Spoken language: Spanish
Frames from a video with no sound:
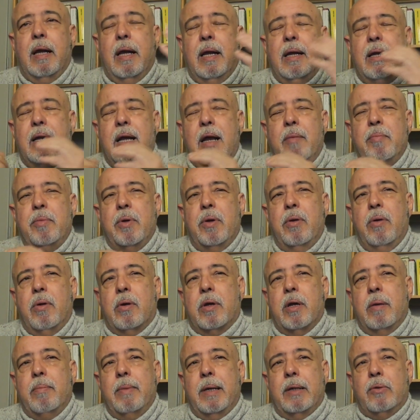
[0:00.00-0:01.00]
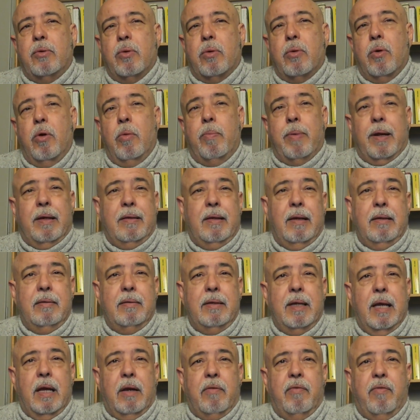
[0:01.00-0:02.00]
En cambio, lo que me tocó
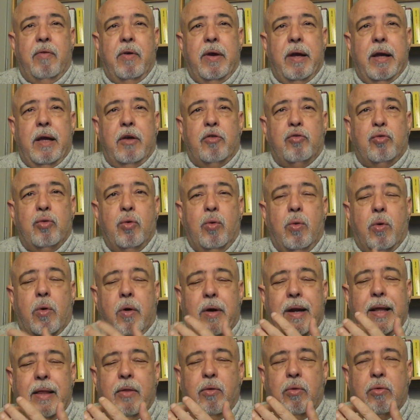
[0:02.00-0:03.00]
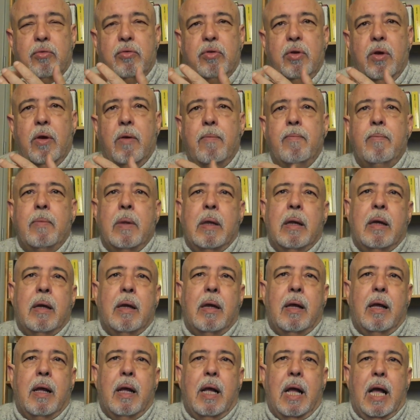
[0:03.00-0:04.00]
presenciar fue su reducción
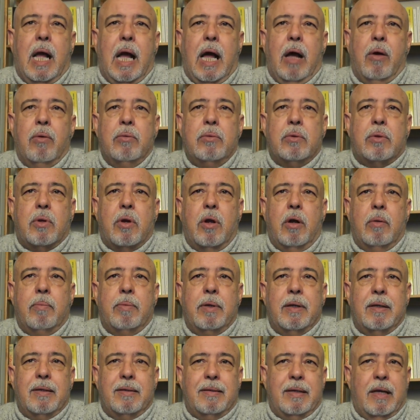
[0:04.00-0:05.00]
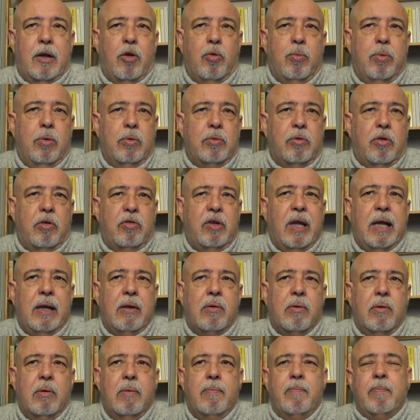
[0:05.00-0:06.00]
a un Trump
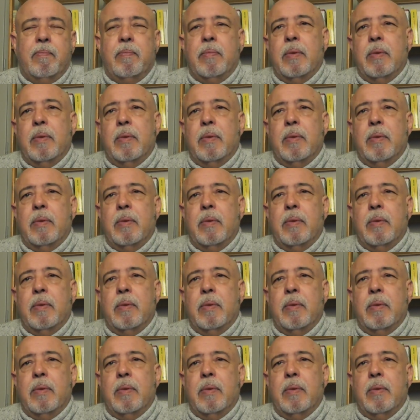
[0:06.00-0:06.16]
0.5.